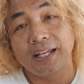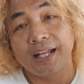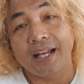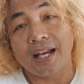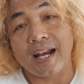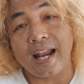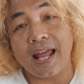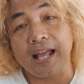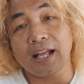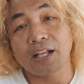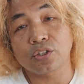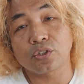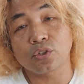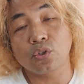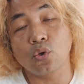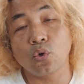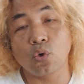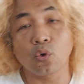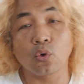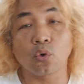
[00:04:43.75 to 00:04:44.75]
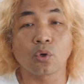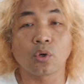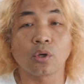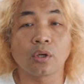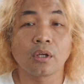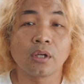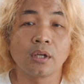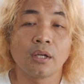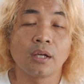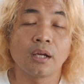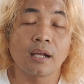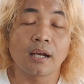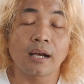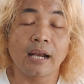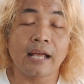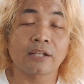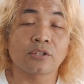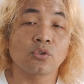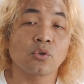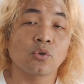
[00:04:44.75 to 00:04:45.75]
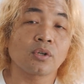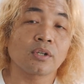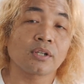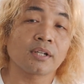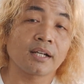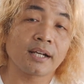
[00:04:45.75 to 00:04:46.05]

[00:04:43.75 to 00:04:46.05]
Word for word: Langsung langsung